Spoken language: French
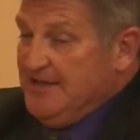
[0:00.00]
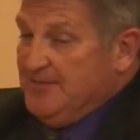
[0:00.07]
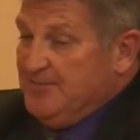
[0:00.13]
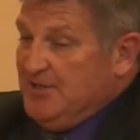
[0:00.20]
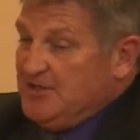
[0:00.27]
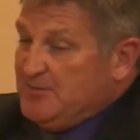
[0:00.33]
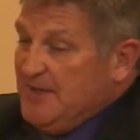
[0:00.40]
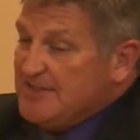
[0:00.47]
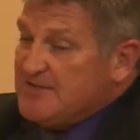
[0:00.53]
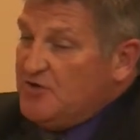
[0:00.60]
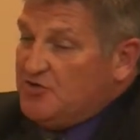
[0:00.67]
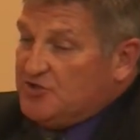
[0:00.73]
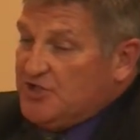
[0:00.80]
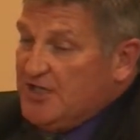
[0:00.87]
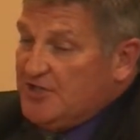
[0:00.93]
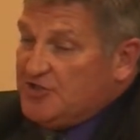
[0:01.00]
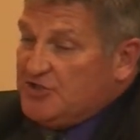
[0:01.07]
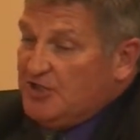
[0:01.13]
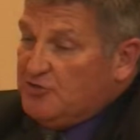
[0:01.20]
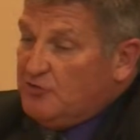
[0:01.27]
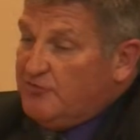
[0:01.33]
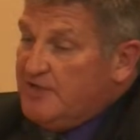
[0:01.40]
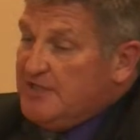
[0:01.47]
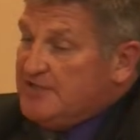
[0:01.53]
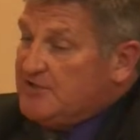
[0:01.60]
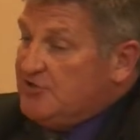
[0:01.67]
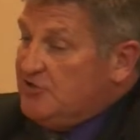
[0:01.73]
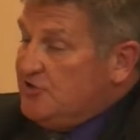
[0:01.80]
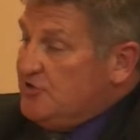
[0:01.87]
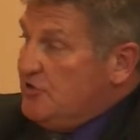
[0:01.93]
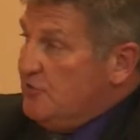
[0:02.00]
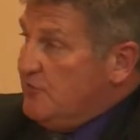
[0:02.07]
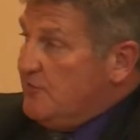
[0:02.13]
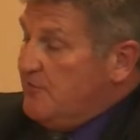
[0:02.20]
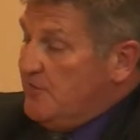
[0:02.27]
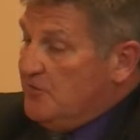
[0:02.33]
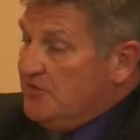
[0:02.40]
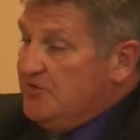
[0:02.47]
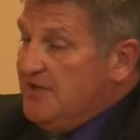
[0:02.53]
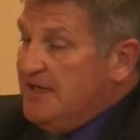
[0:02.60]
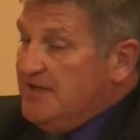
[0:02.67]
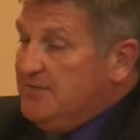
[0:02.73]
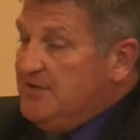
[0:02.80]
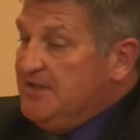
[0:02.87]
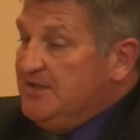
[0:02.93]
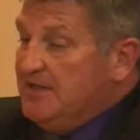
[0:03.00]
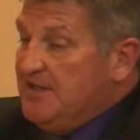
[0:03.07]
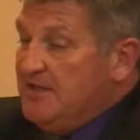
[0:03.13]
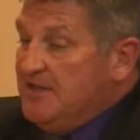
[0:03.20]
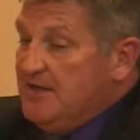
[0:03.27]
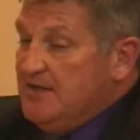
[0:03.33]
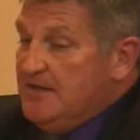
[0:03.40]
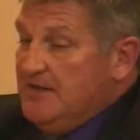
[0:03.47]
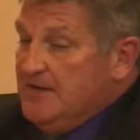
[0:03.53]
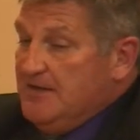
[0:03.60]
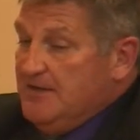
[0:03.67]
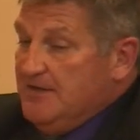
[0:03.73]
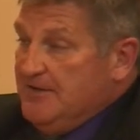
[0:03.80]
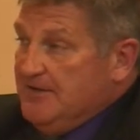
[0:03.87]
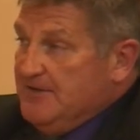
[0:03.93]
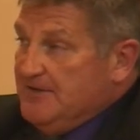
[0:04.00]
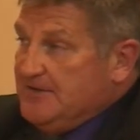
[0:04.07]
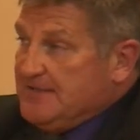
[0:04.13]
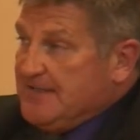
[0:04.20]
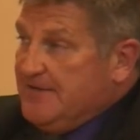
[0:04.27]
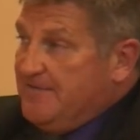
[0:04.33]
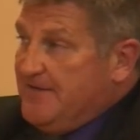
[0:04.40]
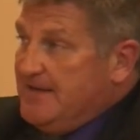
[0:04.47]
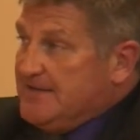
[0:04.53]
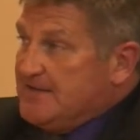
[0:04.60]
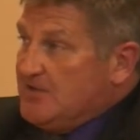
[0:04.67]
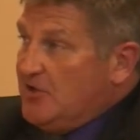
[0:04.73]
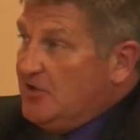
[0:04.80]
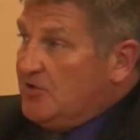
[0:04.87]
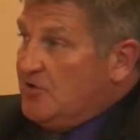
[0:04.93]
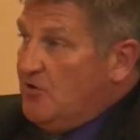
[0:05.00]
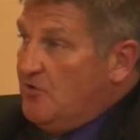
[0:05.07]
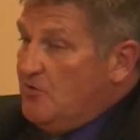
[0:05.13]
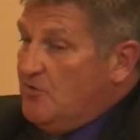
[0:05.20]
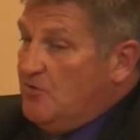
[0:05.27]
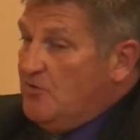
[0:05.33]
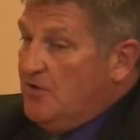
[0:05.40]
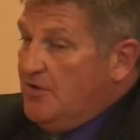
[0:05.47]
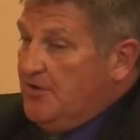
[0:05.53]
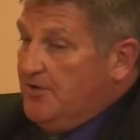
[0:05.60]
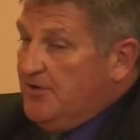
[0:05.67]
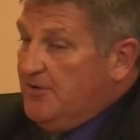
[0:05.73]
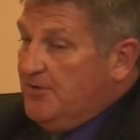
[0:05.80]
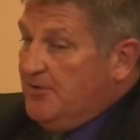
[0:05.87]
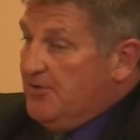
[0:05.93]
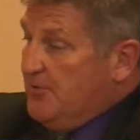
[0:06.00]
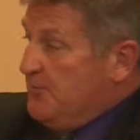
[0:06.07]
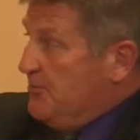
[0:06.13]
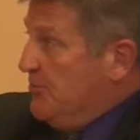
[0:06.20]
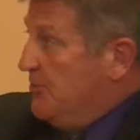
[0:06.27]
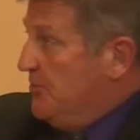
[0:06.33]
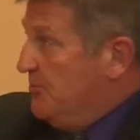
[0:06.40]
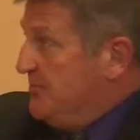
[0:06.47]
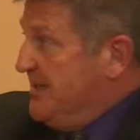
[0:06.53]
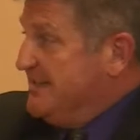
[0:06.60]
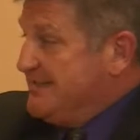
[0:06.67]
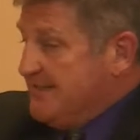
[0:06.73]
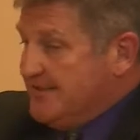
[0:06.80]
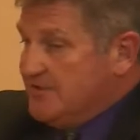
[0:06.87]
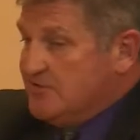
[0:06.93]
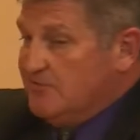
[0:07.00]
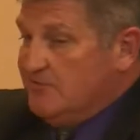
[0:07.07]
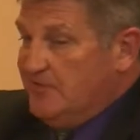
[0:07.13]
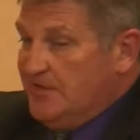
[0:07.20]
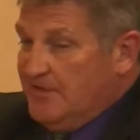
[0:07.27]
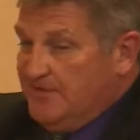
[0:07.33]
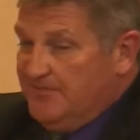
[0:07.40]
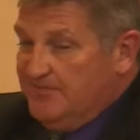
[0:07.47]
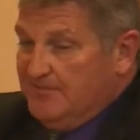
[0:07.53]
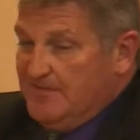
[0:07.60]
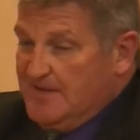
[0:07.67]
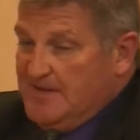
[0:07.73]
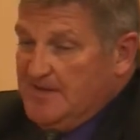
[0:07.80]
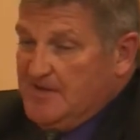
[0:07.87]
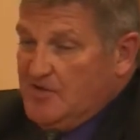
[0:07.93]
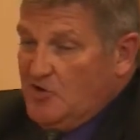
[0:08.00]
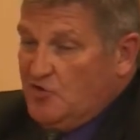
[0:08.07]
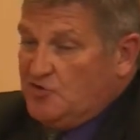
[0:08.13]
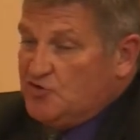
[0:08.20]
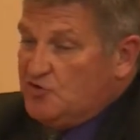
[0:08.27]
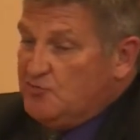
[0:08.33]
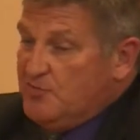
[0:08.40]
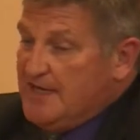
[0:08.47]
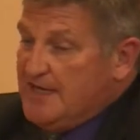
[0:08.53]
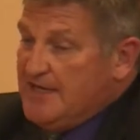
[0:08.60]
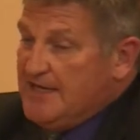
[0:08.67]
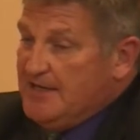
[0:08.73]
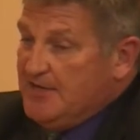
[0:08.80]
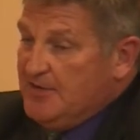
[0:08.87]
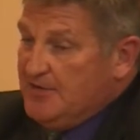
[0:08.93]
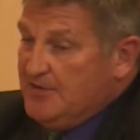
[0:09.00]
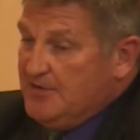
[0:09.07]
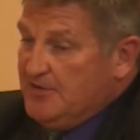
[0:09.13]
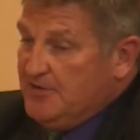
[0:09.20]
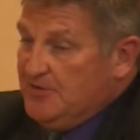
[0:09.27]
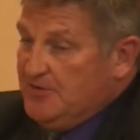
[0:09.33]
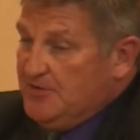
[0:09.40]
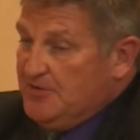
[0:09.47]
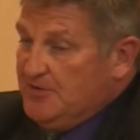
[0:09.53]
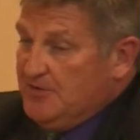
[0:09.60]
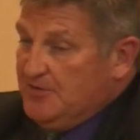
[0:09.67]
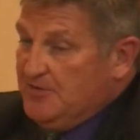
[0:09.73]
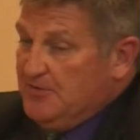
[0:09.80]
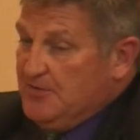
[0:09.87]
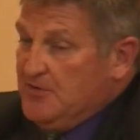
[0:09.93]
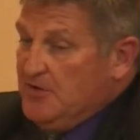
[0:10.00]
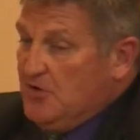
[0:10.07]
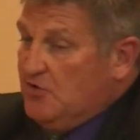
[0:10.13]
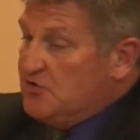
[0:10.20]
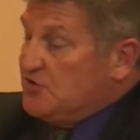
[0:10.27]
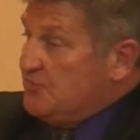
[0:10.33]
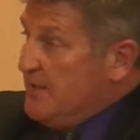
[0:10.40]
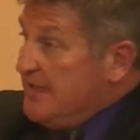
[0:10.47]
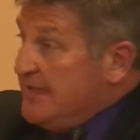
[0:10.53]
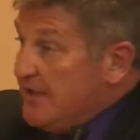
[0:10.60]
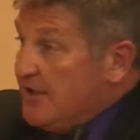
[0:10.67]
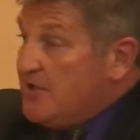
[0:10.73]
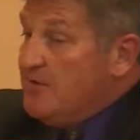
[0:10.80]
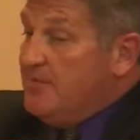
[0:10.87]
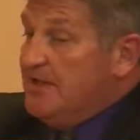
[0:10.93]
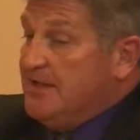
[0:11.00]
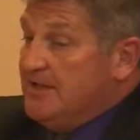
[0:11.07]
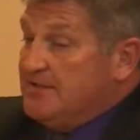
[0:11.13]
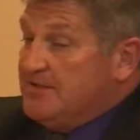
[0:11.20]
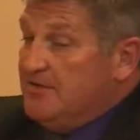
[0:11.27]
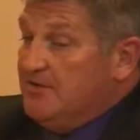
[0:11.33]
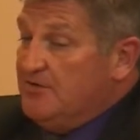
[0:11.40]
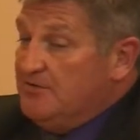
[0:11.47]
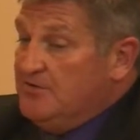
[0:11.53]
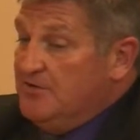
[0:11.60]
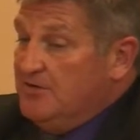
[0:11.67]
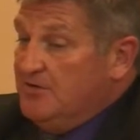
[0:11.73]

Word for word: Bien, je pense qu'on cherche à trouver des solutions qui font l'unanimité, euh, ce qui fait en sorte qu'on on, piétine souvent. On soumet, on soumet des recommandations.